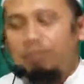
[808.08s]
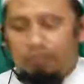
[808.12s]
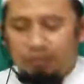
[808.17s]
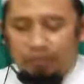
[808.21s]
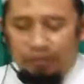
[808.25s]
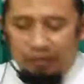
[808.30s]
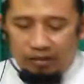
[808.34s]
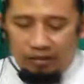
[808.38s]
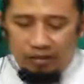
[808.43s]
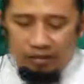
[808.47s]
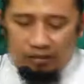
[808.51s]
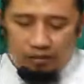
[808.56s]

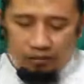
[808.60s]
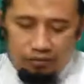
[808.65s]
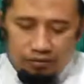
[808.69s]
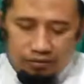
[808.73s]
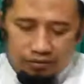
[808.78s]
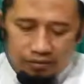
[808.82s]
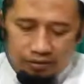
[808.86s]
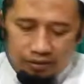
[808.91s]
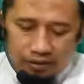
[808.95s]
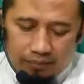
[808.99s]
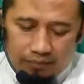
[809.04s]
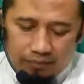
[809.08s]
Beliau
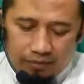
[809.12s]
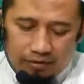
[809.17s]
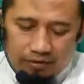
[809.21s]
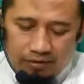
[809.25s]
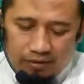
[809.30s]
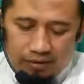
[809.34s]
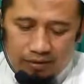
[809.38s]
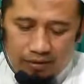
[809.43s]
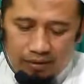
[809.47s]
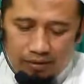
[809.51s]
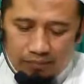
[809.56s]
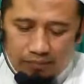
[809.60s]
Syekh Abdul
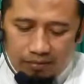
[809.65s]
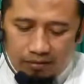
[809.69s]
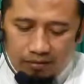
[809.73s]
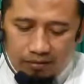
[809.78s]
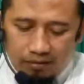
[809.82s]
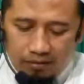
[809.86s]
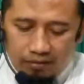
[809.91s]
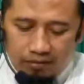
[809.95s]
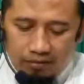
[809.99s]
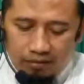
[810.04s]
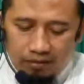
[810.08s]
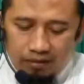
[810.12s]
Razak
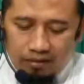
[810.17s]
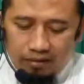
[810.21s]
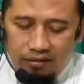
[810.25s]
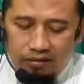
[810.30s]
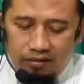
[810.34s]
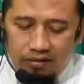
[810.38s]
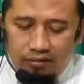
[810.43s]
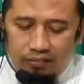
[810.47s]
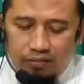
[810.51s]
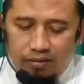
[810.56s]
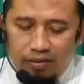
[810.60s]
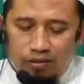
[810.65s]
Al-Badr
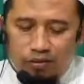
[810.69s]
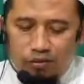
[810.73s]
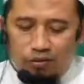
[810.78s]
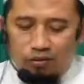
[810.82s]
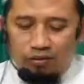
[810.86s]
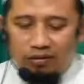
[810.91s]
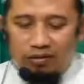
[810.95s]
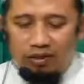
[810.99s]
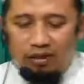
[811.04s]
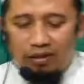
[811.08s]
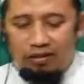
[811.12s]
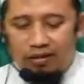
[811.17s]
termasuk
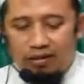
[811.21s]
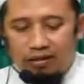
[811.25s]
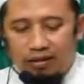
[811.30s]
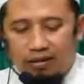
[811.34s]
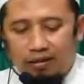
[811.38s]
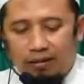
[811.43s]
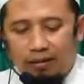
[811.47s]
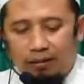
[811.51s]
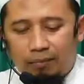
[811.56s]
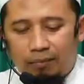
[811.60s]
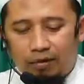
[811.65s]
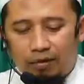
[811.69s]
di
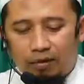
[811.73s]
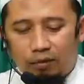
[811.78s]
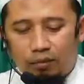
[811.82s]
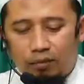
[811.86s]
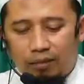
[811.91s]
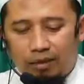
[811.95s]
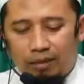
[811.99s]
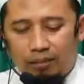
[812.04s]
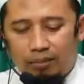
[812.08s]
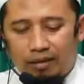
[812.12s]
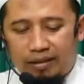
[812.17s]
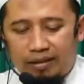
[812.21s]
antara para
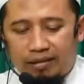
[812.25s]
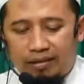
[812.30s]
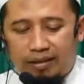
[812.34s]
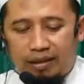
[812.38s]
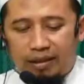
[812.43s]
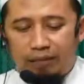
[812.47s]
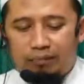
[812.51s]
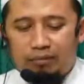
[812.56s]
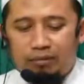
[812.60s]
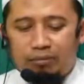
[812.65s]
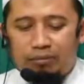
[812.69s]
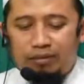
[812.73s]
ulama
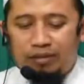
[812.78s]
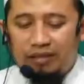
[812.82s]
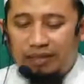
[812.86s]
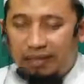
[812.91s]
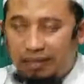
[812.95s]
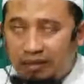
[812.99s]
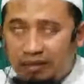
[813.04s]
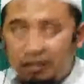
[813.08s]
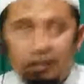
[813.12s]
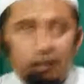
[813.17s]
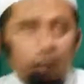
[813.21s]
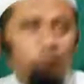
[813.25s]
yang
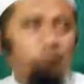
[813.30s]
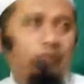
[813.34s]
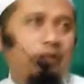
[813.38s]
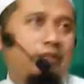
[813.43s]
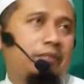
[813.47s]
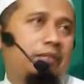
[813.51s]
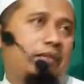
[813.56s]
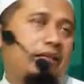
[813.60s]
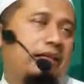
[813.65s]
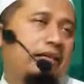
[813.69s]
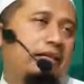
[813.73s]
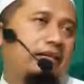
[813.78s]
memiliki
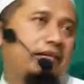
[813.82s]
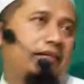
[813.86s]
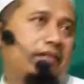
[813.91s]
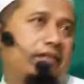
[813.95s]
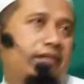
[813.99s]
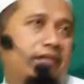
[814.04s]
keutamaan.